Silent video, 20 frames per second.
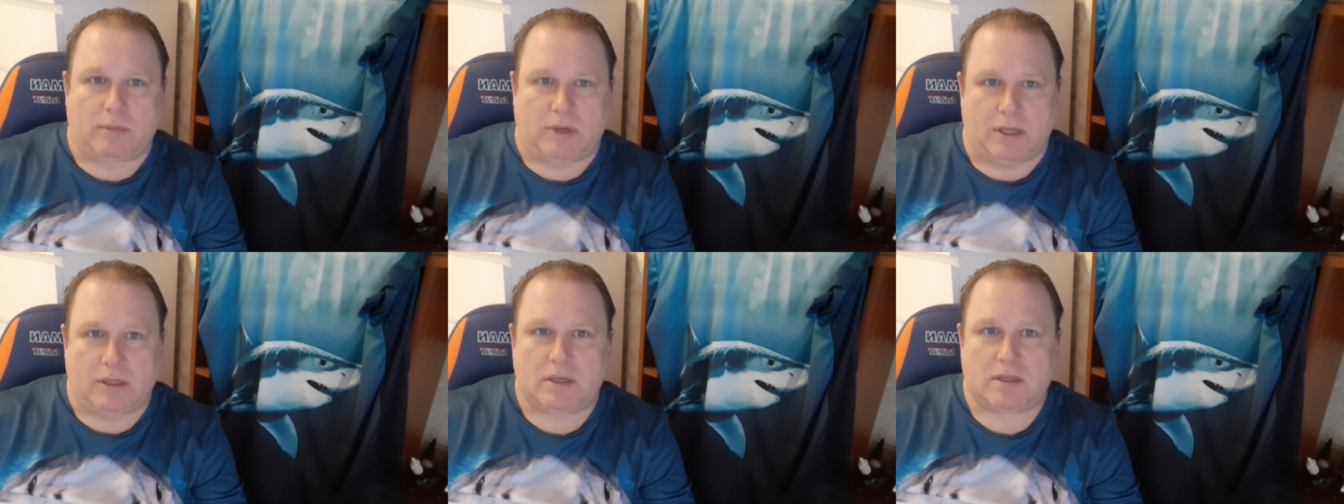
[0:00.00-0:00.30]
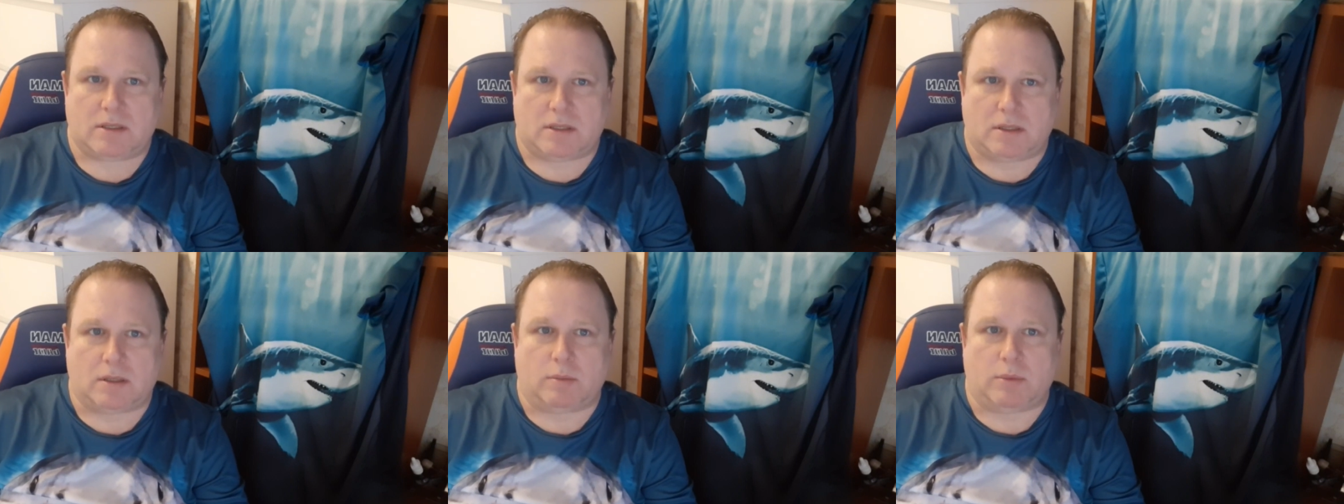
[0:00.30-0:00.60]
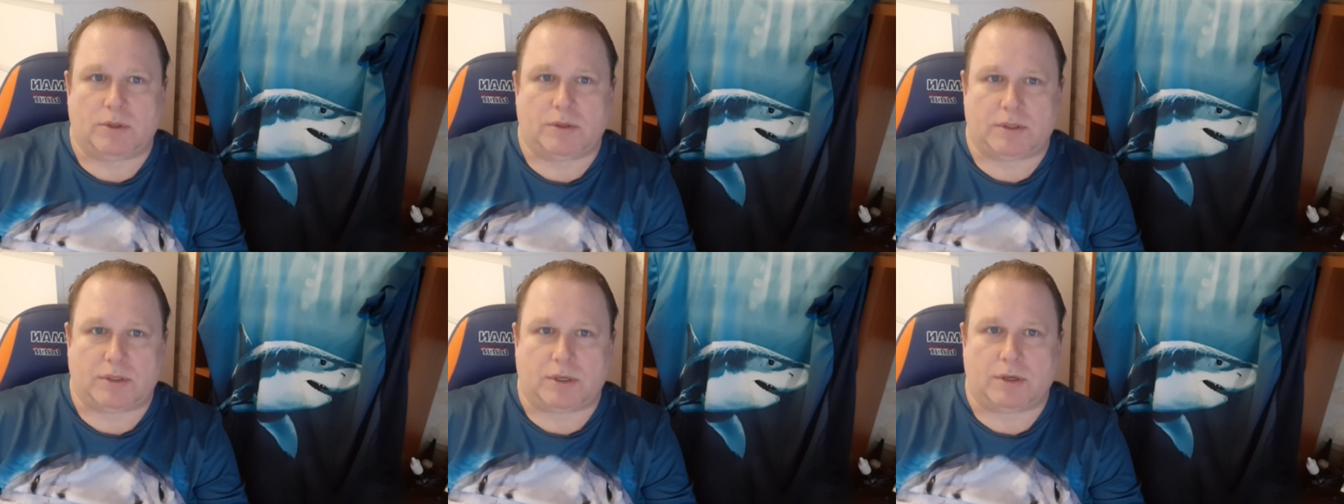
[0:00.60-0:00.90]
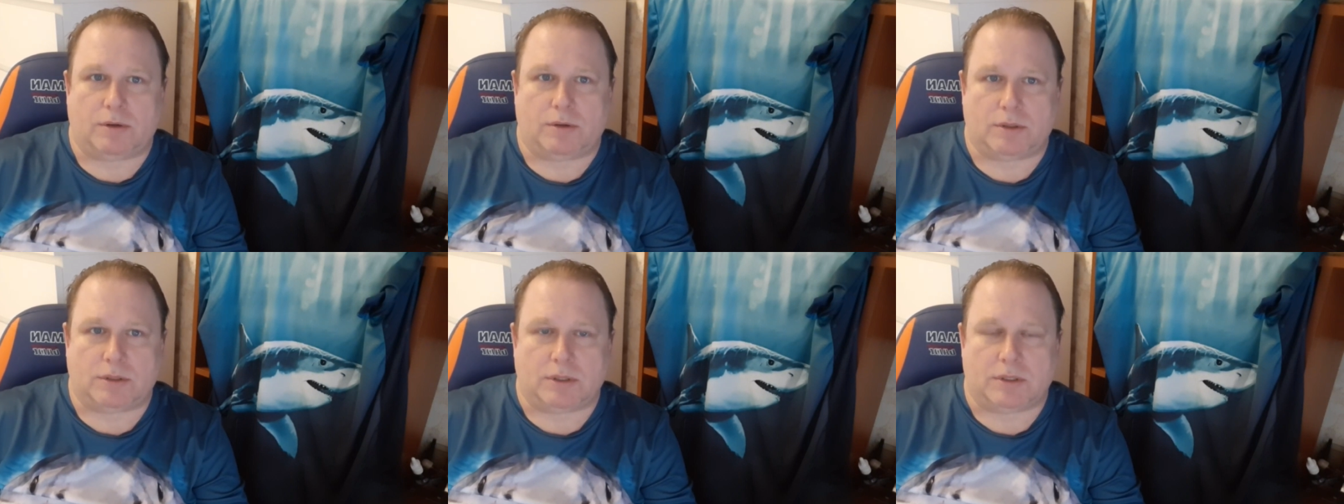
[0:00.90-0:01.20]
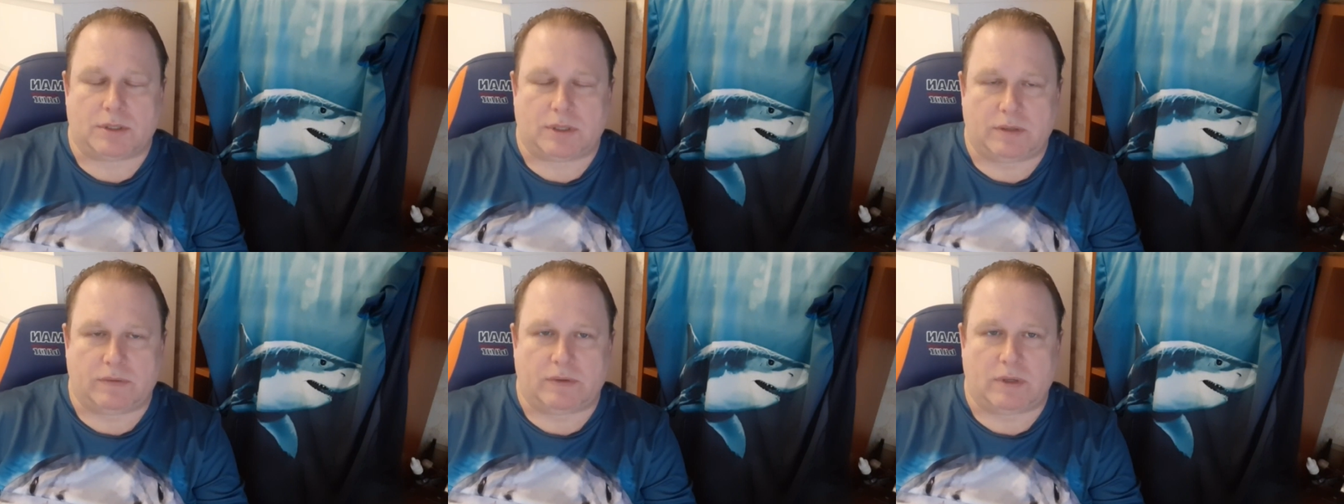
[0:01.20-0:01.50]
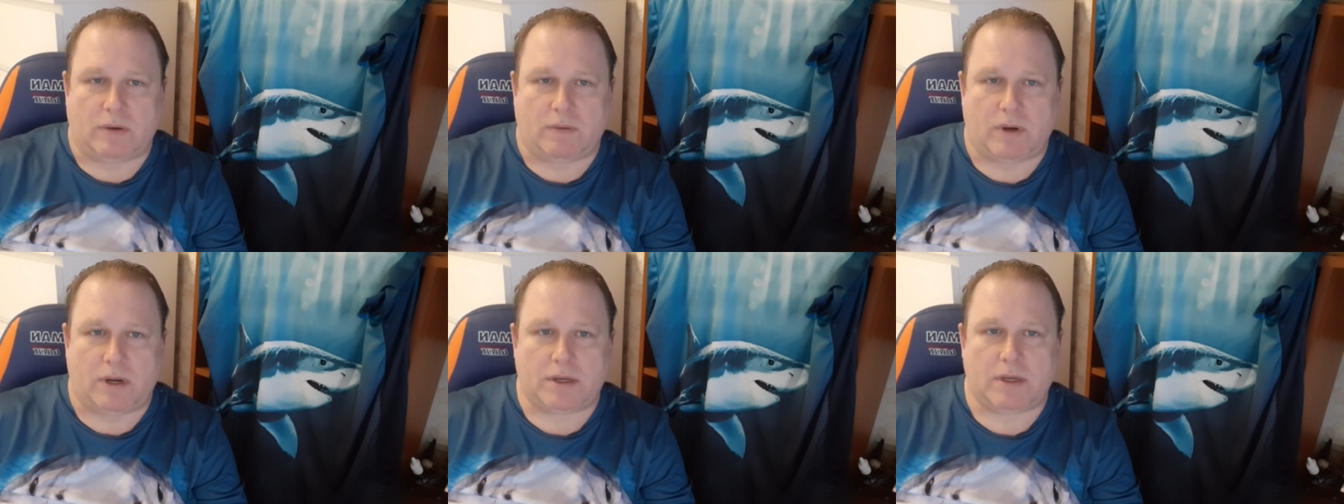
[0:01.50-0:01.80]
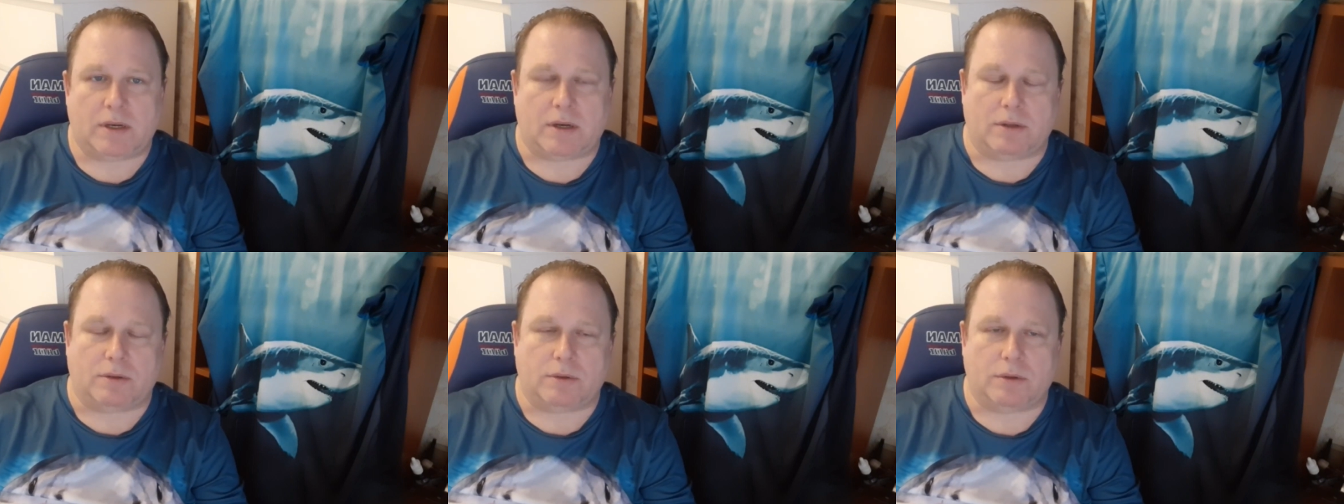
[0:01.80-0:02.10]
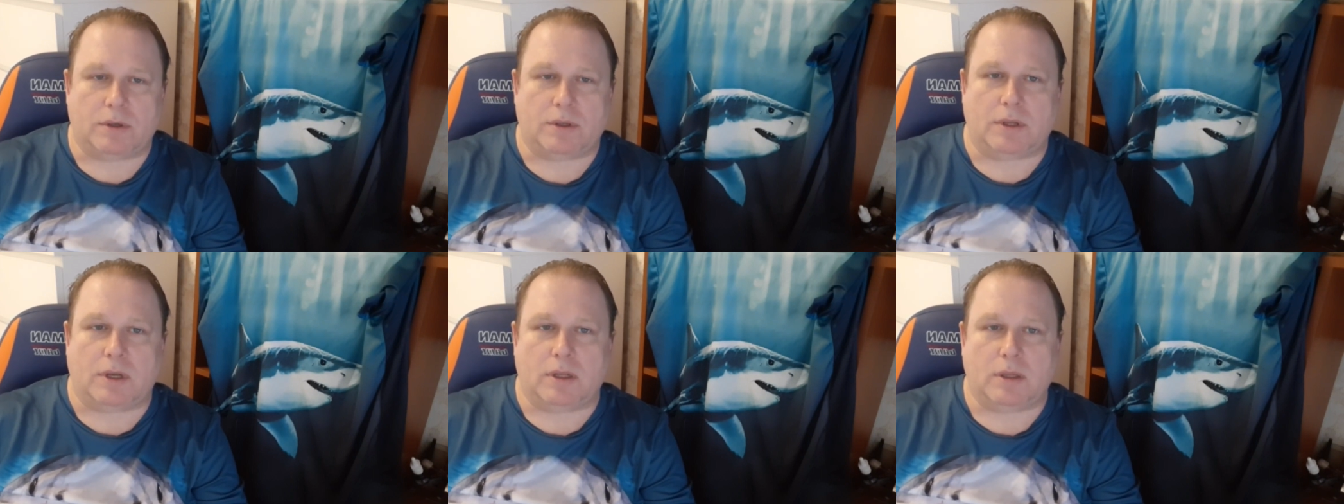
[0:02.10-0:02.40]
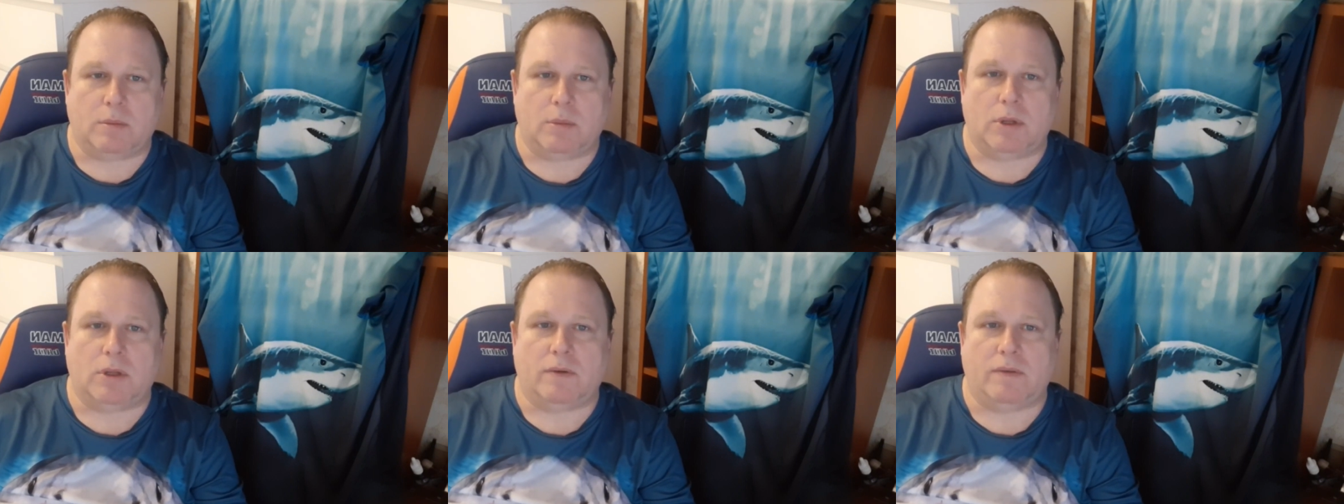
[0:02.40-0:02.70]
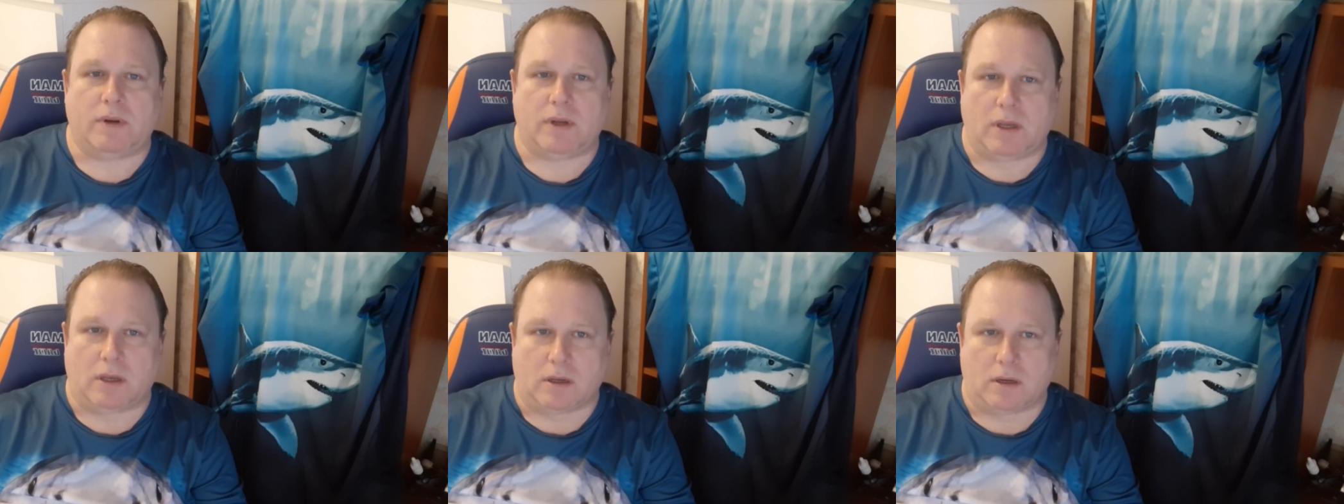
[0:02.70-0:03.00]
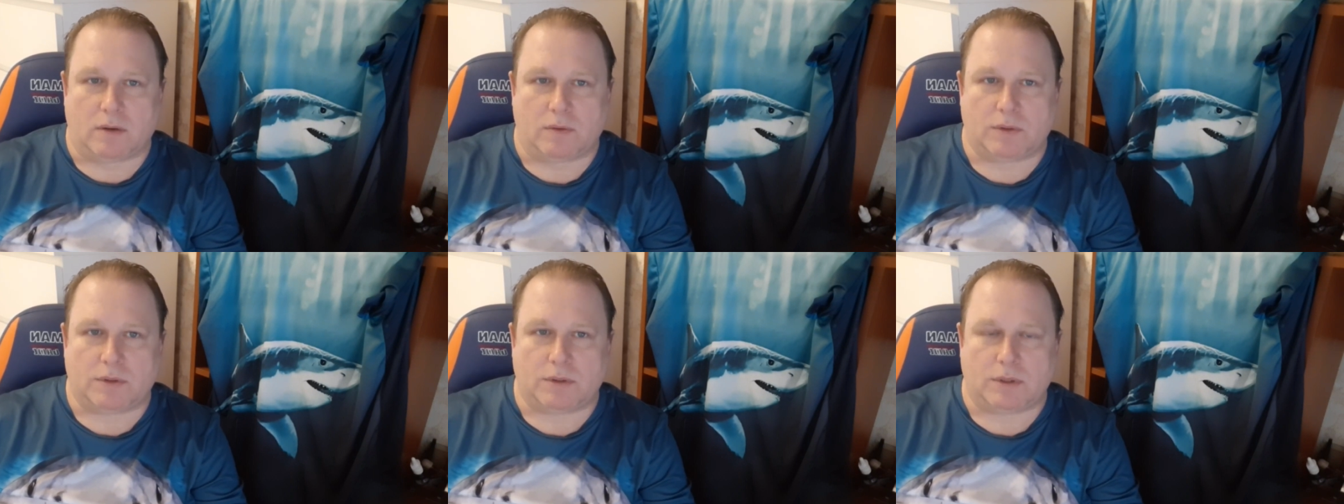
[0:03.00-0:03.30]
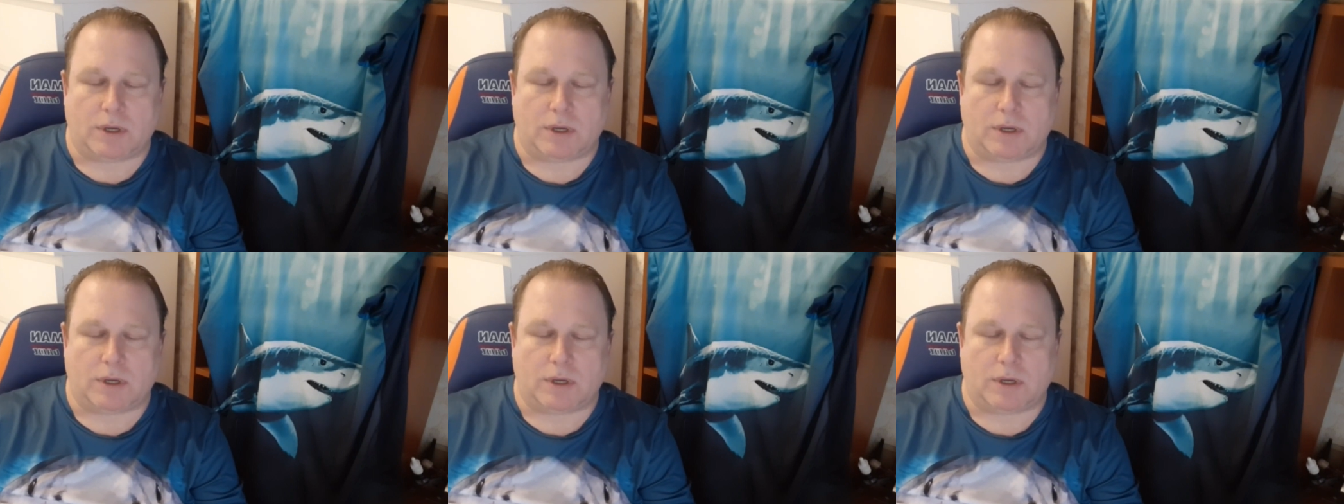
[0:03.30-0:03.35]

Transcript: Для нас это было серьезное соревнование, которое надо было выигрывать,